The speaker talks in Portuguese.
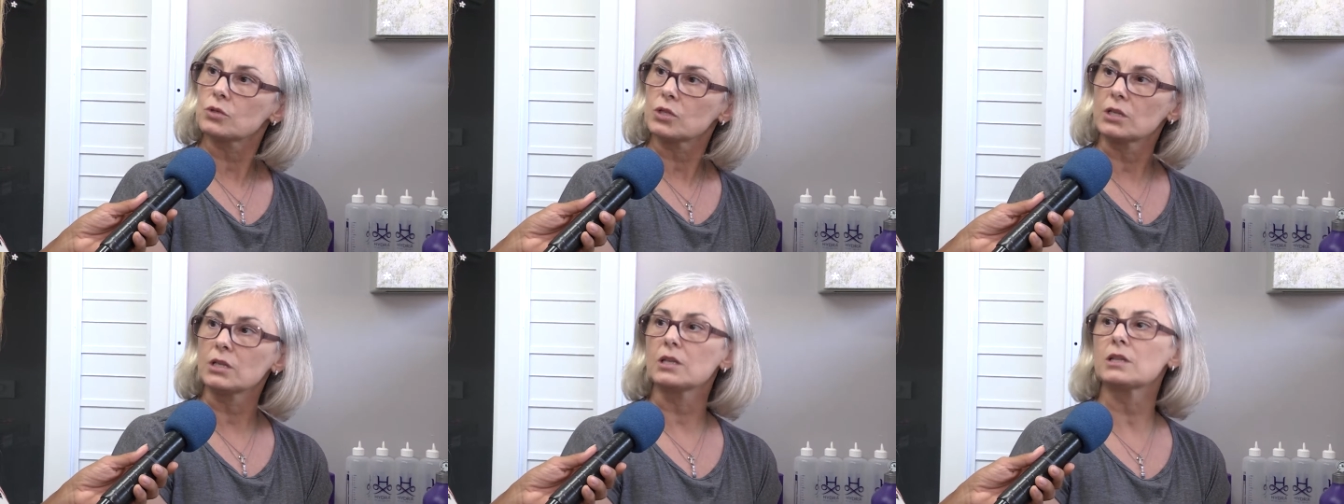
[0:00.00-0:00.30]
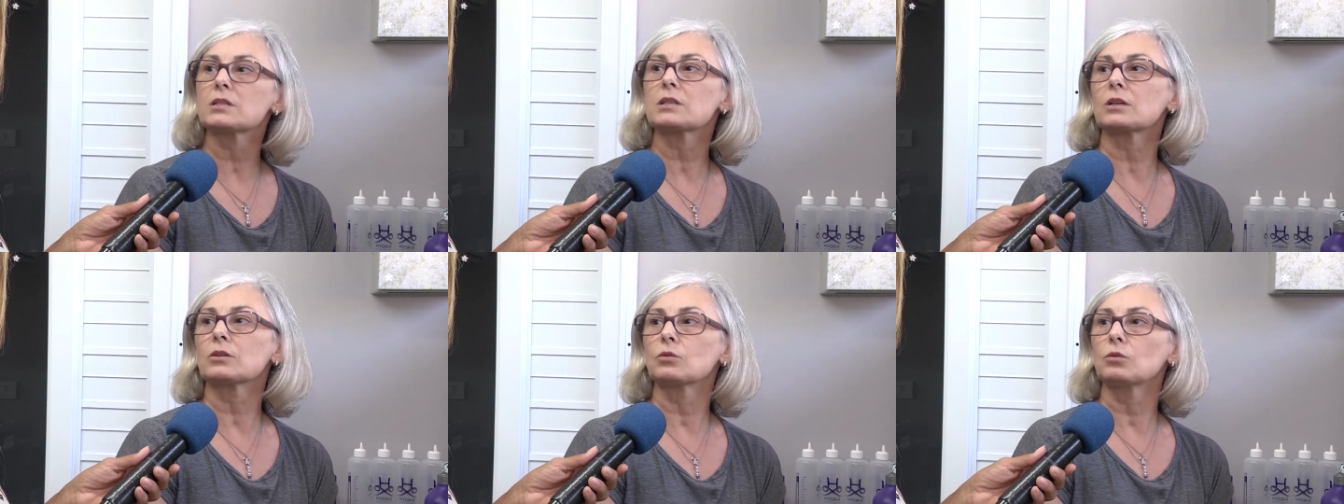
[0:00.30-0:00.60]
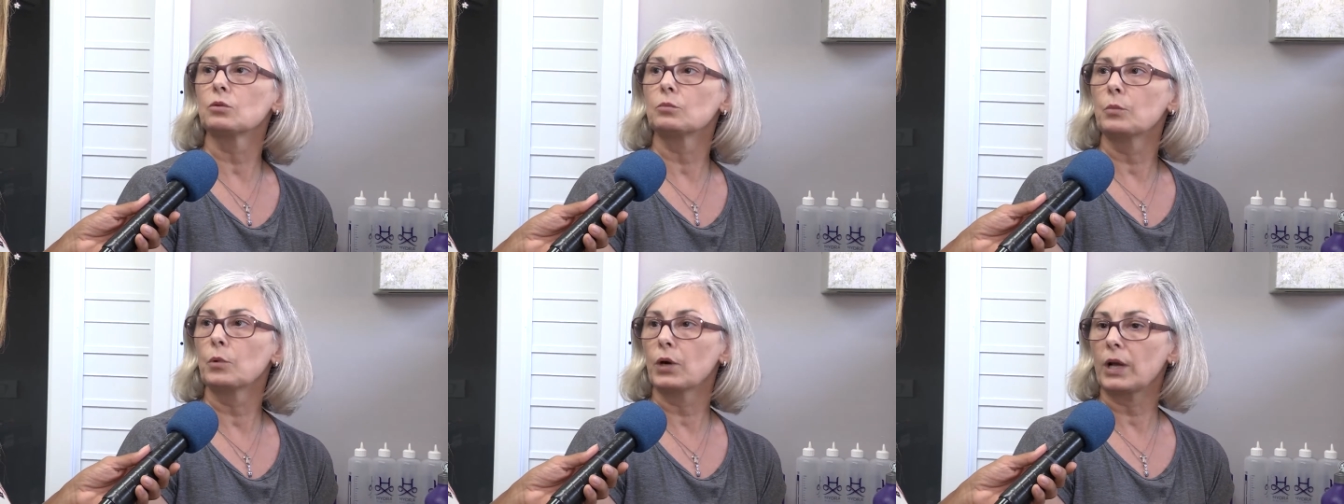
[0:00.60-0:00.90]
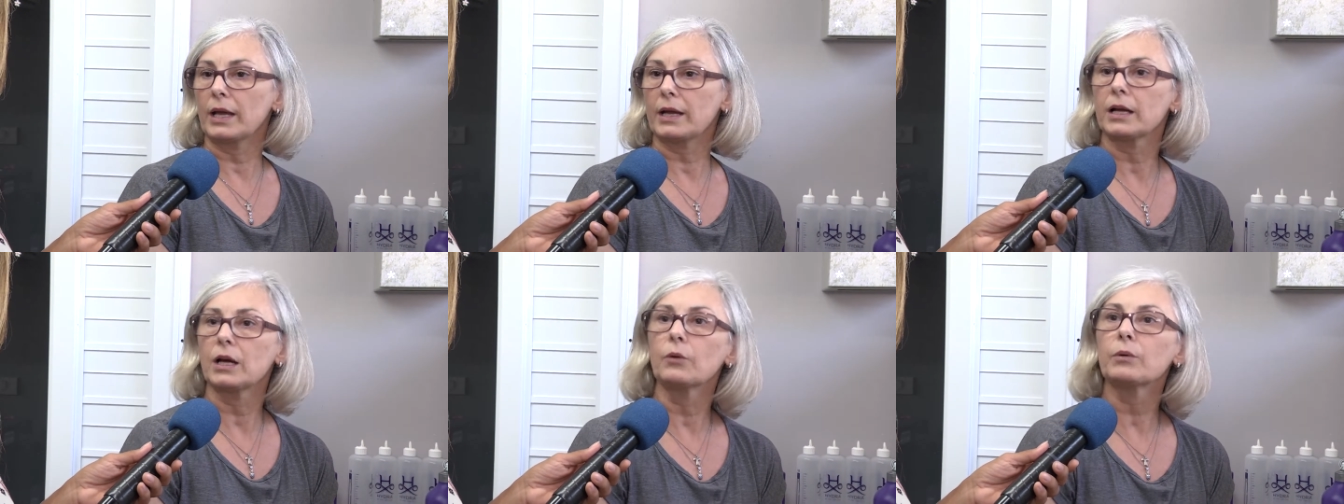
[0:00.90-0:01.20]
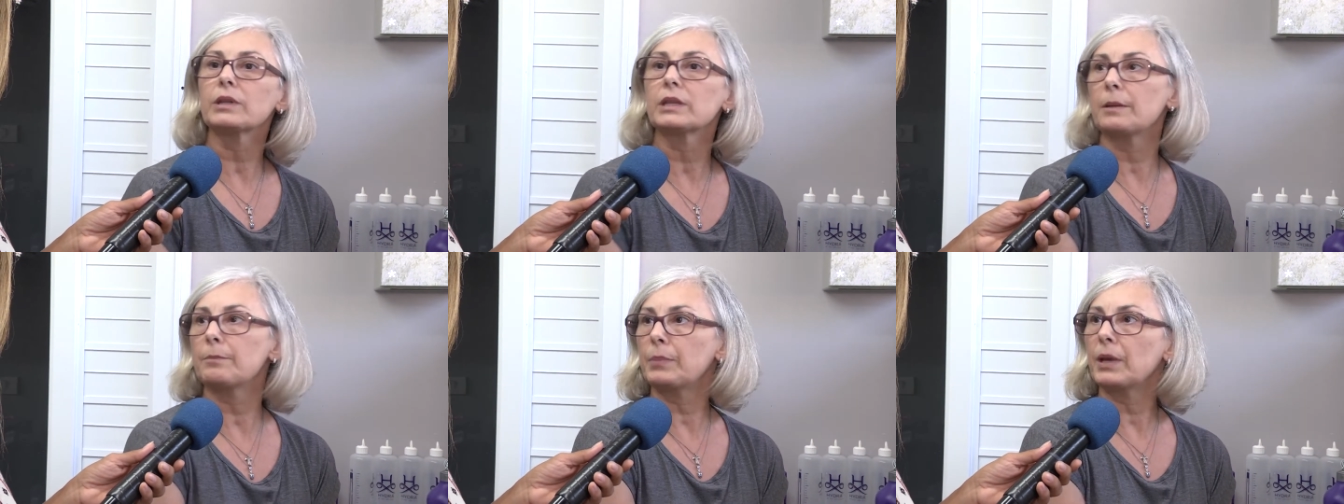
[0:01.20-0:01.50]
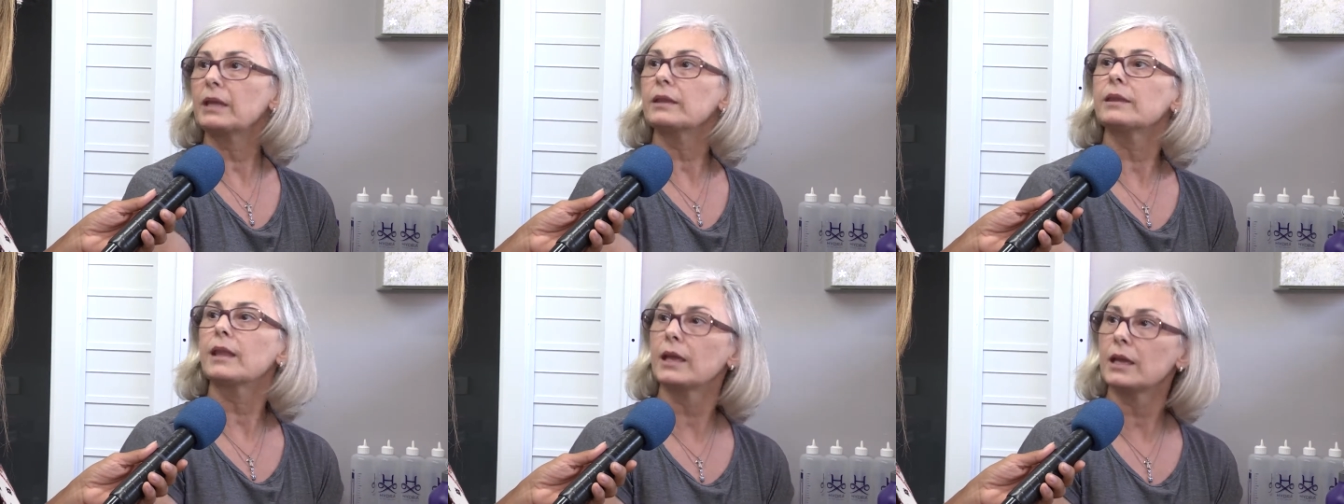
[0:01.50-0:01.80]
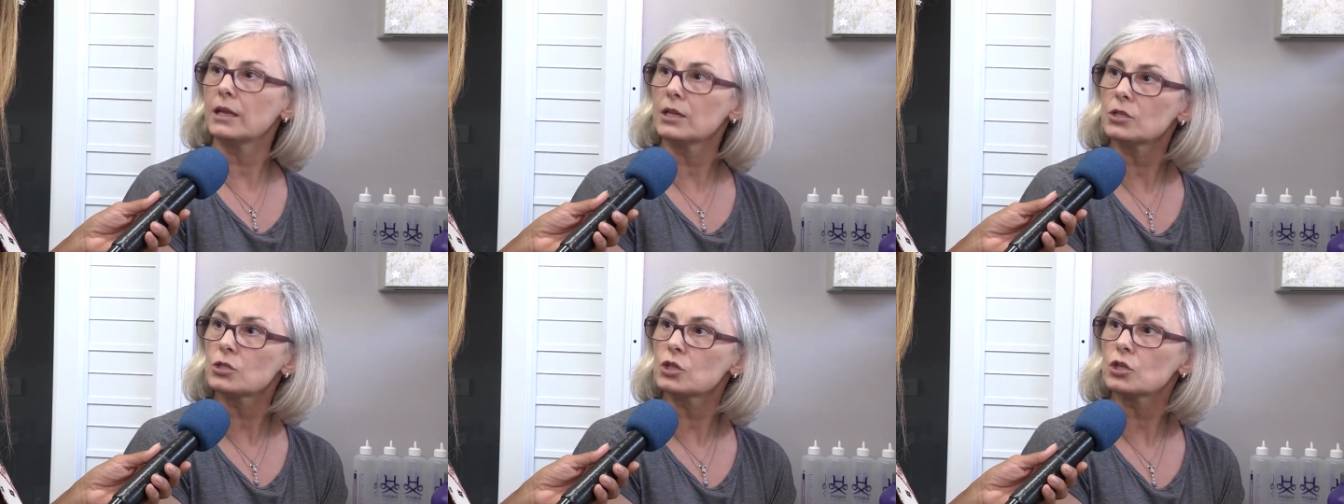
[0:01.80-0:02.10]
utiliza no molecão,
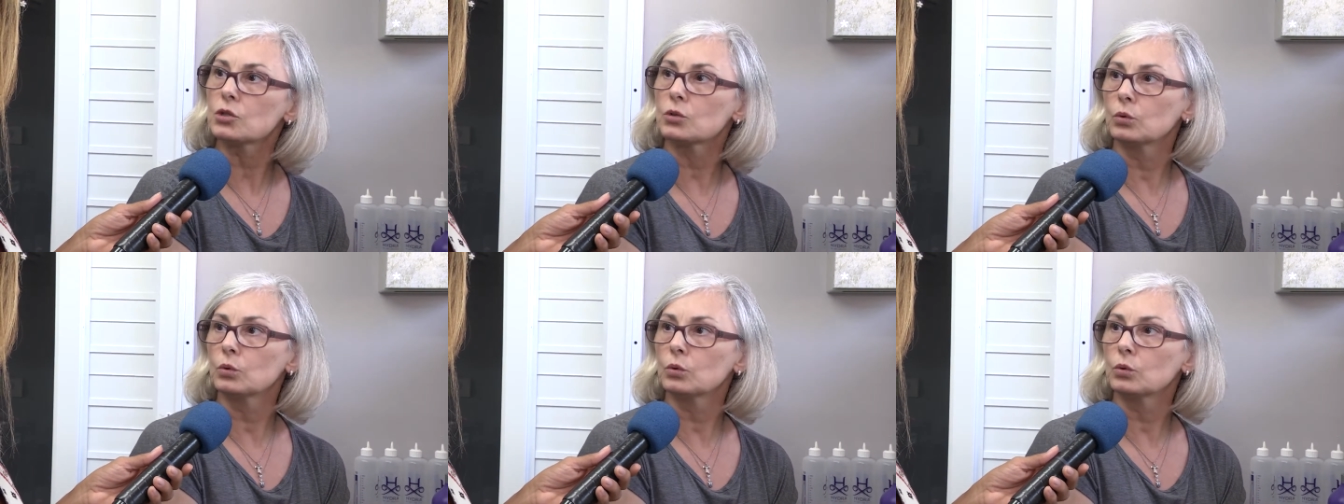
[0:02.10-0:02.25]
independente